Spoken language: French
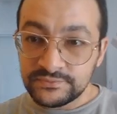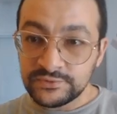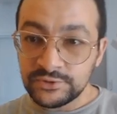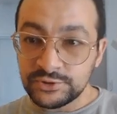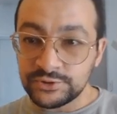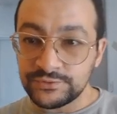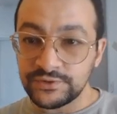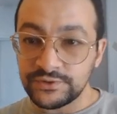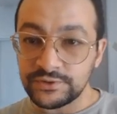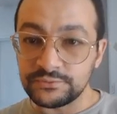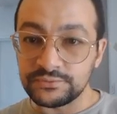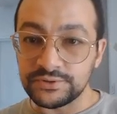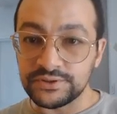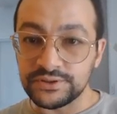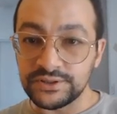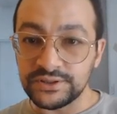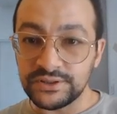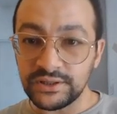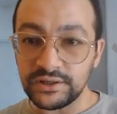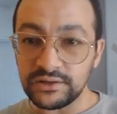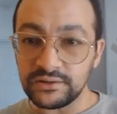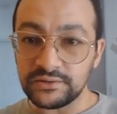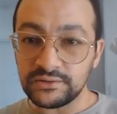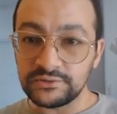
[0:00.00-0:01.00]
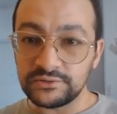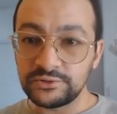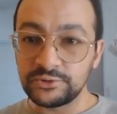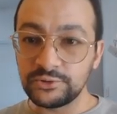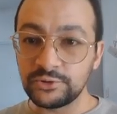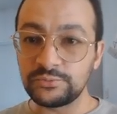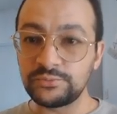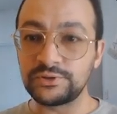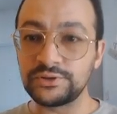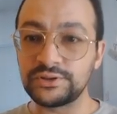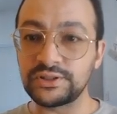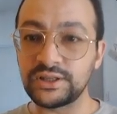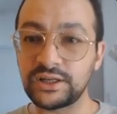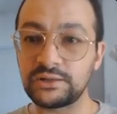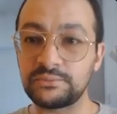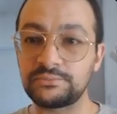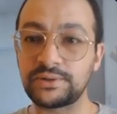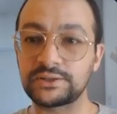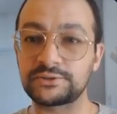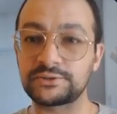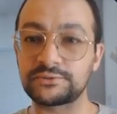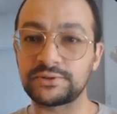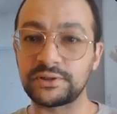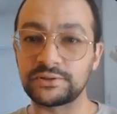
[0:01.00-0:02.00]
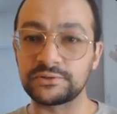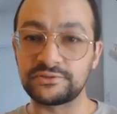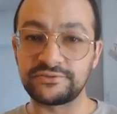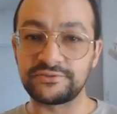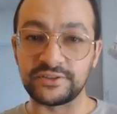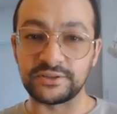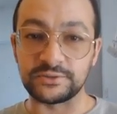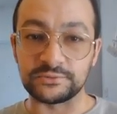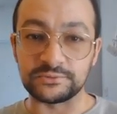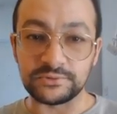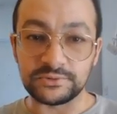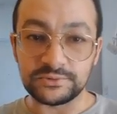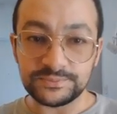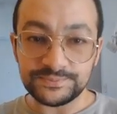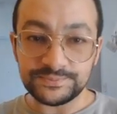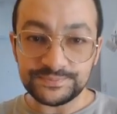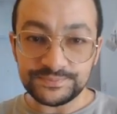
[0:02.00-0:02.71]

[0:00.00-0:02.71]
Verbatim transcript: je vais lui dire no modal background found.